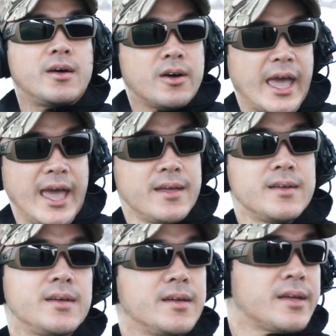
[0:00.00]
โอเค
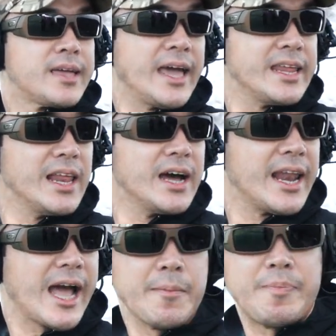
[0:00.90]
แค่นี้เลย
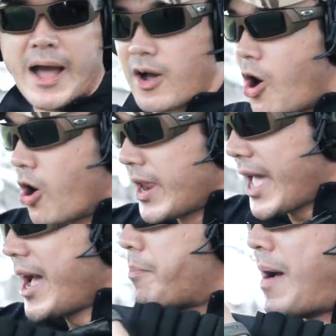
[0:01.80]
นะครับผลักออกและ
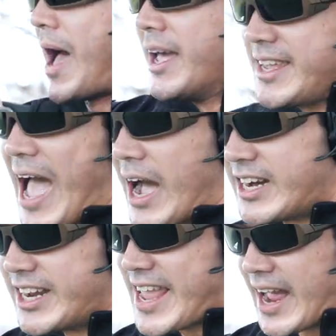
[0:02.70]
กลับมา อย่า
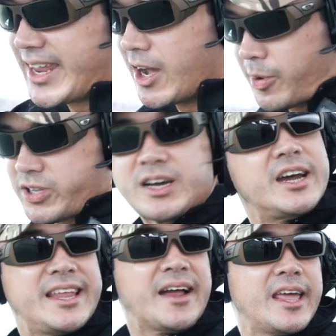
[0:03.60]
ขึ้นอย่างเดียวเพราะถ้า
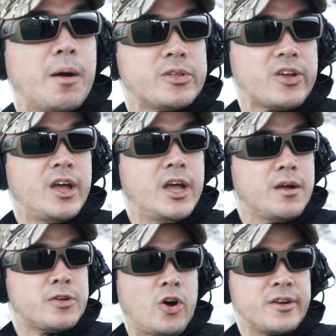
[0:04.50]
ขึ้นอย่างเดียวมันจะ
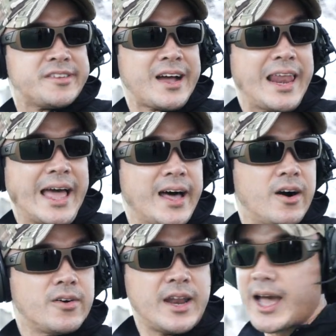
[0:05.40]
ชนจักแล้วเรา
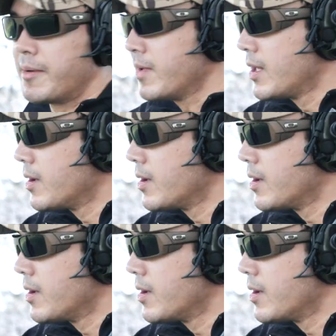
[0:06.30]
นะครับ